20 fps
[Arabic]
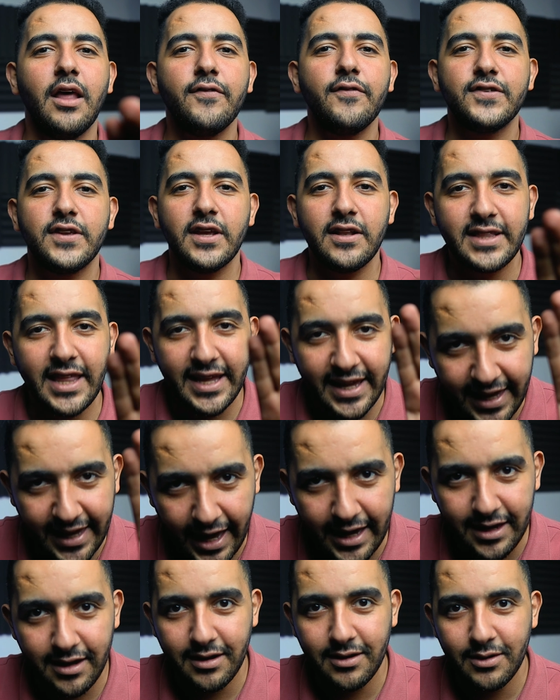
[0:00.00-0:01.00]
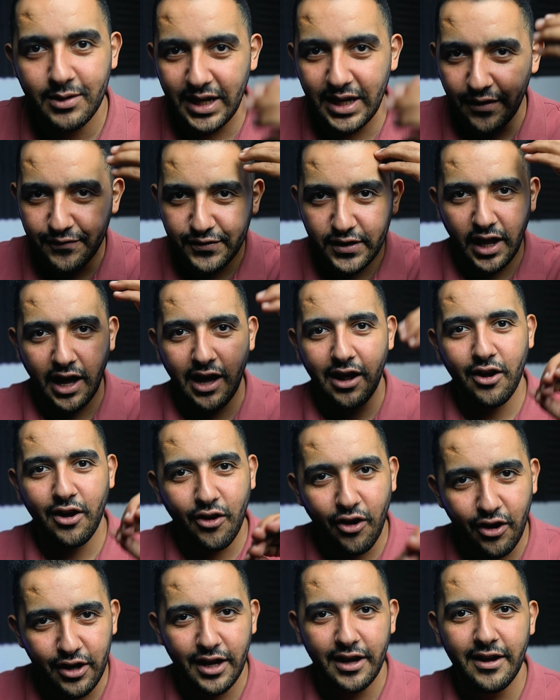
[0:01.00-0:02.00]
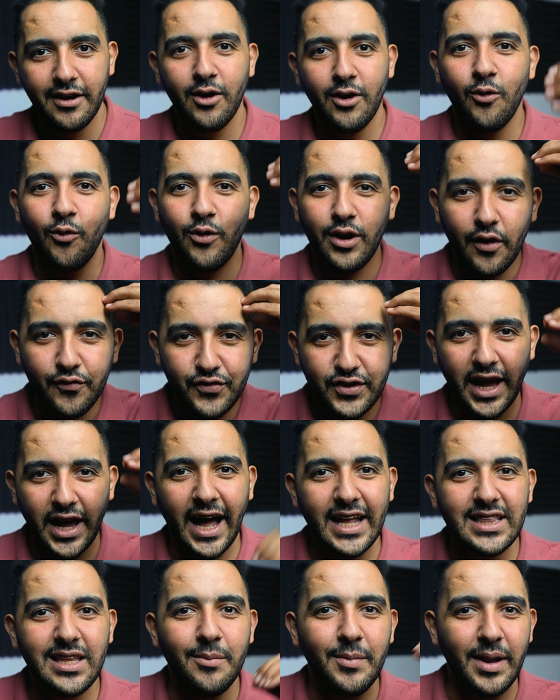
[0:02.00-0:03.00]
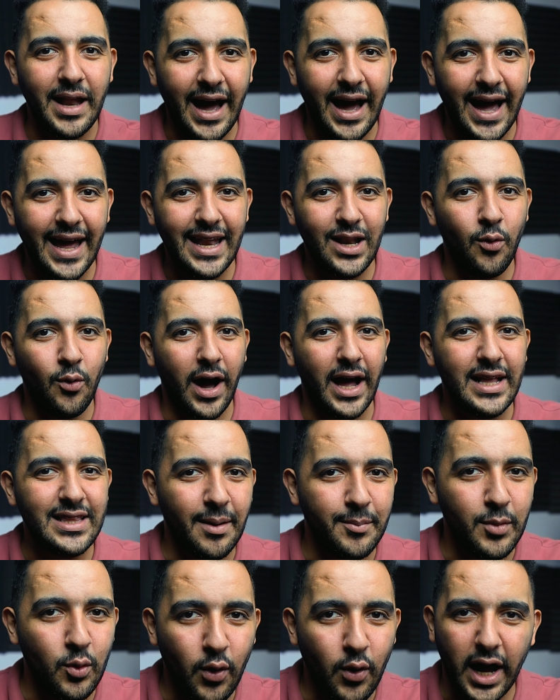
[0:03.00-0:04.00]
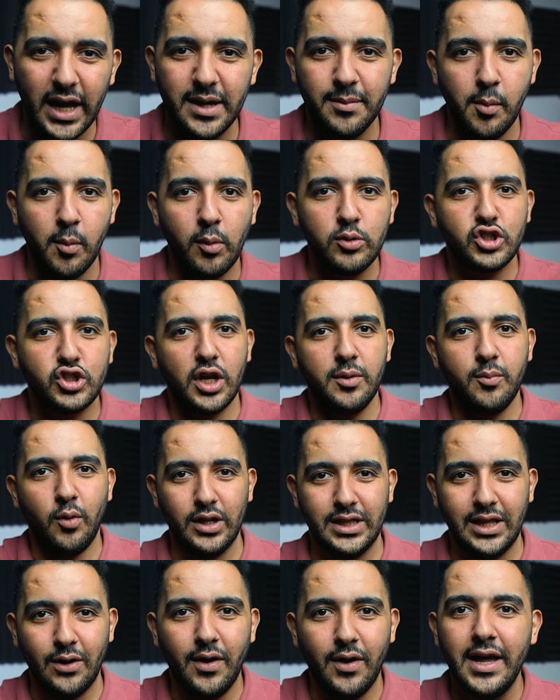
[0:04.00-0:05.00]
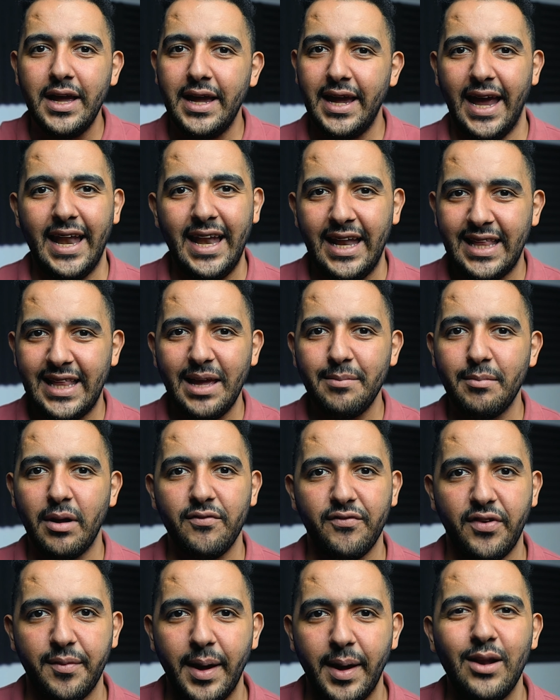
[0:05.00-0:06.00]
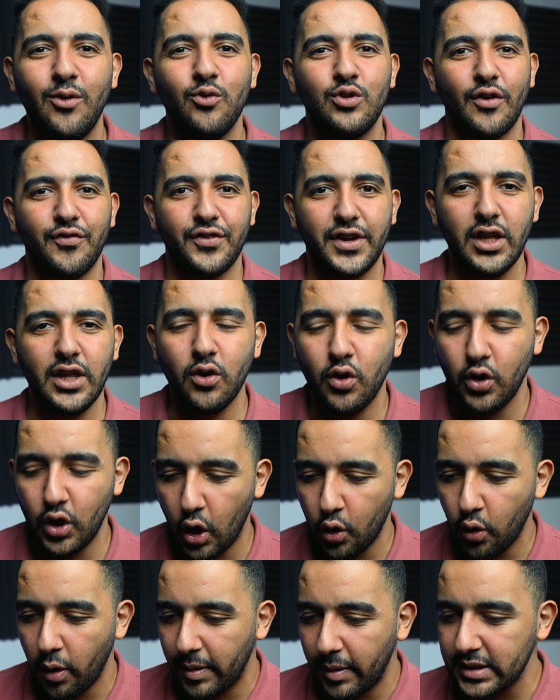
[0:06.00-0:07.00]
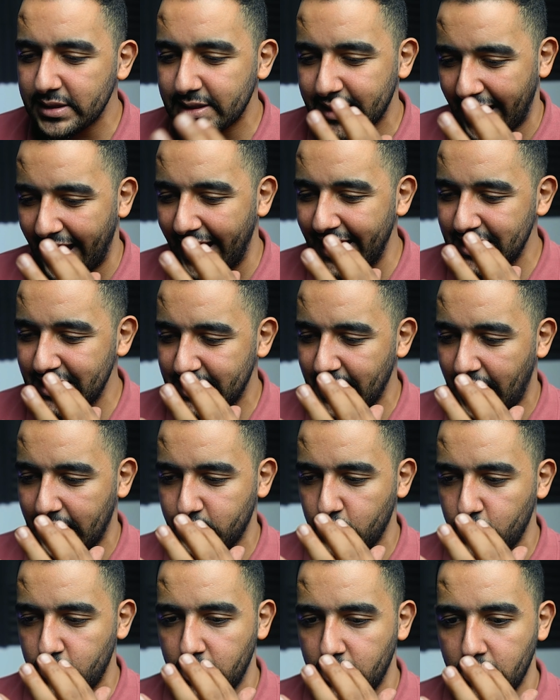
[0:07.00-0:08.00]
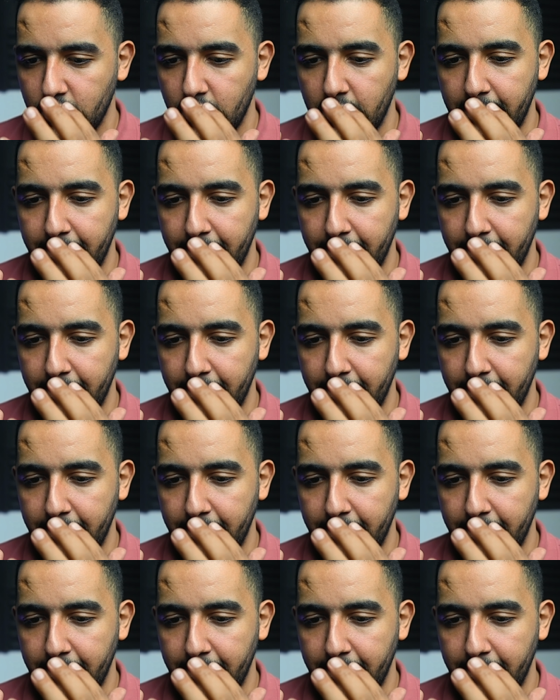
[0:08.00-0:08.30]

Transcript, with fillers: نفس التكايه نفس الحركايه ونفس عدم العقل وعدم الوعي من منشئ المحتوى اللي دايما في باله وتفكيره ان هو بس عايز يحصد